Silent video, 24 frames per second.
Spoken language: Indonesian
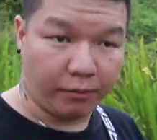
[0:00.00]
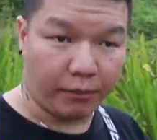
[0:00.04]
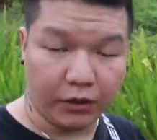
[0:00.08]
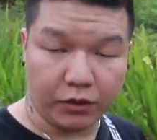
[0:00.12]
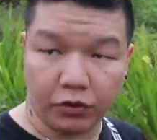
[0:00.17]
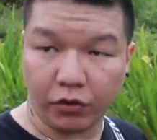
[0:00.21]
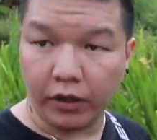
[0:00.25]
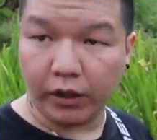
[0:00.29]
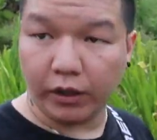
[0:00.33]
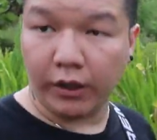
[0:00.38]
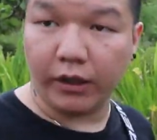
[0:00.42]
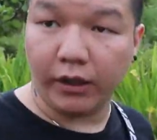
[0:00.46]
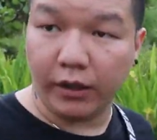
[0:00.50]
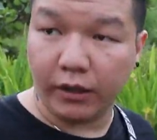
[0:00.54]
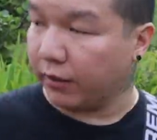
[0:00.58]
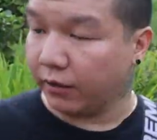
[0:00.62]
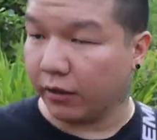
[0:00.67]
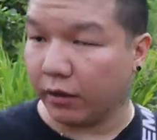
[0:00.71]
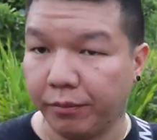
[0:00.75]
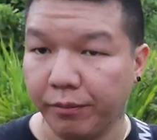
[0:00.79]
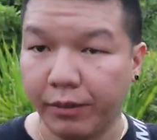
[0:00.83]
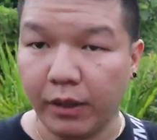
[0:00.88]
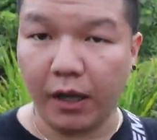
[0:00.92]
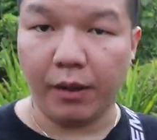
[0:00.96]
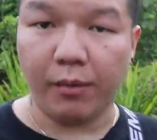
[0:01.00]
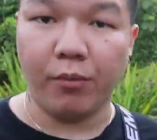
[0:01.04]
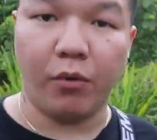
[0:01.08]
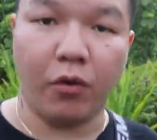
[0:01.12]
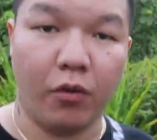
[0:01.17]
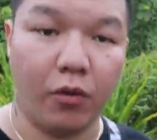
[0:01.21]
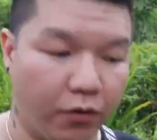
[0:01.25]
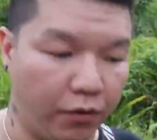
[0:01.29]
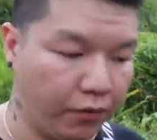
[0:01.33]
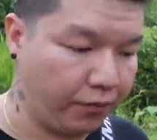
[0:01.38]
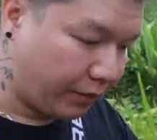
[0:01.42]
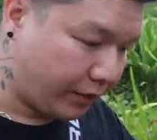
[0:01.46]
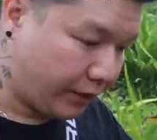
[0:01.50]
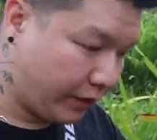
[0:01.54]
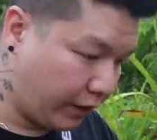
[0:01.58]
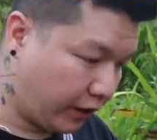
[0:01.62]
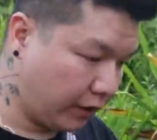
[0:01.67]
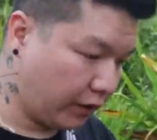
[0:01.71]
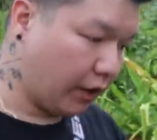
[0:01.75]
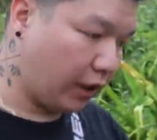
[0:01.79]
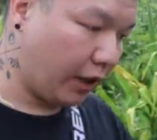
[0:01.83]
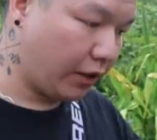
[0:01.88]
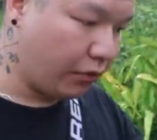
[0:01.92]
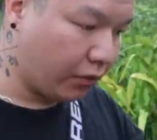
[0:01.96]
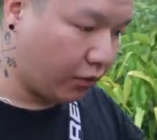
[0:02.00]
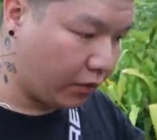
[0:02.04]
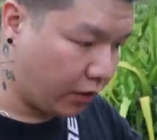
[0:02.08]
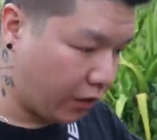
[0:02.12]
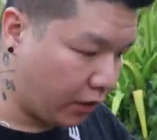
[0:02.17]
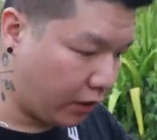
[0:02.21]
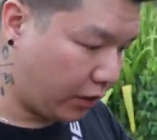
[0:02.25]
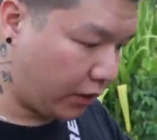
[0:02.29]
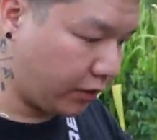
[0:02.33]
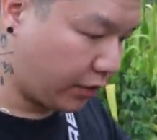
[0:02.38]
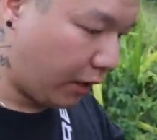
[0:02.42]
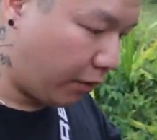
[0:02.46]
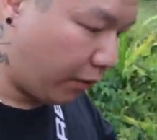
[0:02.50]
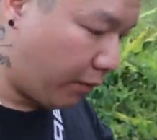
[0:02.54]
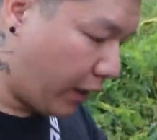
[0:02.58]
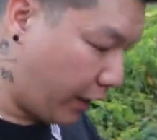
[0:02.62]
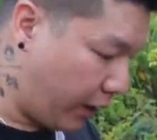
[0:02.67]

termasuk ini Angel Bilabong habis ini kita lanjut ke Crystal